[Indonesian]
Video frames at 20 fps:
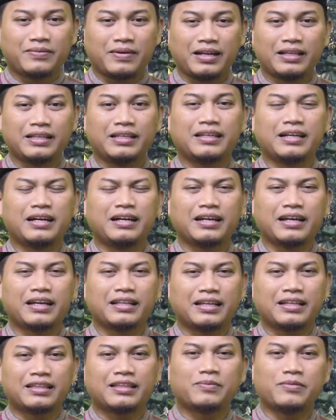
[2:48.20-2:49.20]
Paling tidak
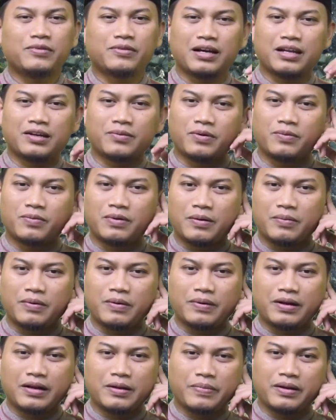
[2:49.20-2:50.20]
kita temukan
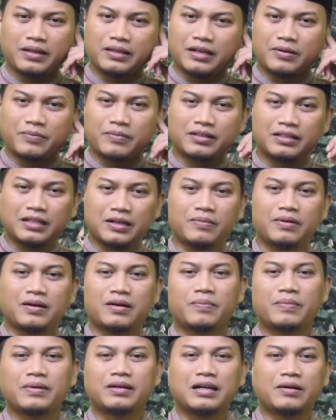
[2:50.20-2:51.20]
beberapa pendapat. Yang
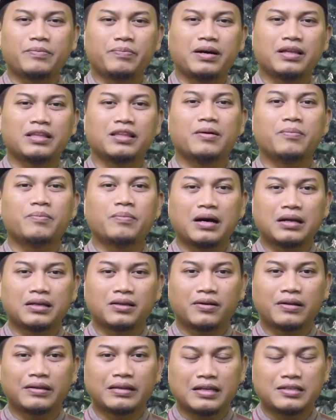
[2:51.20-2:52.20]
pertama, pendapat
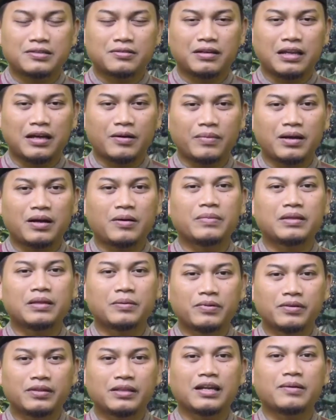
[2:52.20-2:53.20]
mayoritas ulama
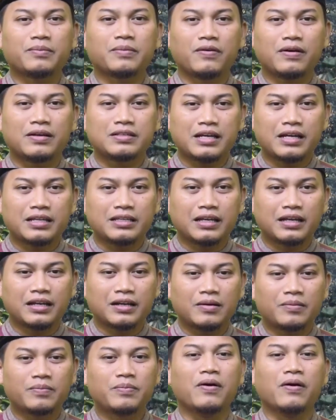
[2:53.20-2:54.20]
menyebutkan
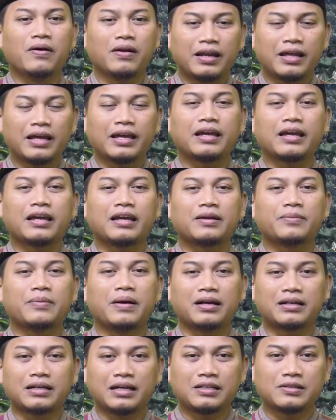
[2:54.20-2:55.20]
bahwasanya boleh
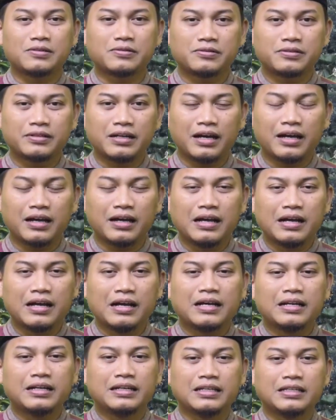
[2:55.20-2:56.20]
bahkan sunnah
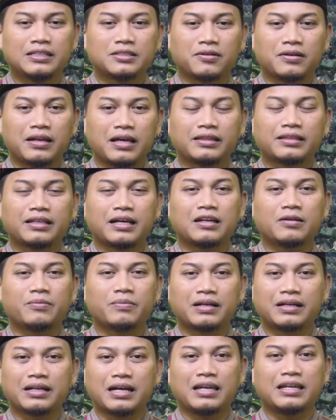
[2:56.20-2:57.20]

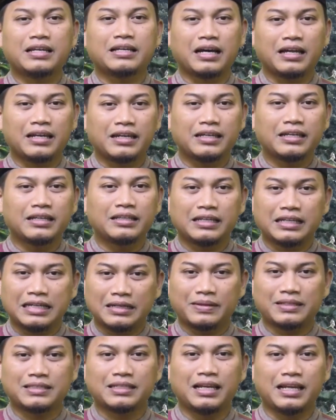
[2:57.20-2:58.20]
disolatkan berkali-kali tidak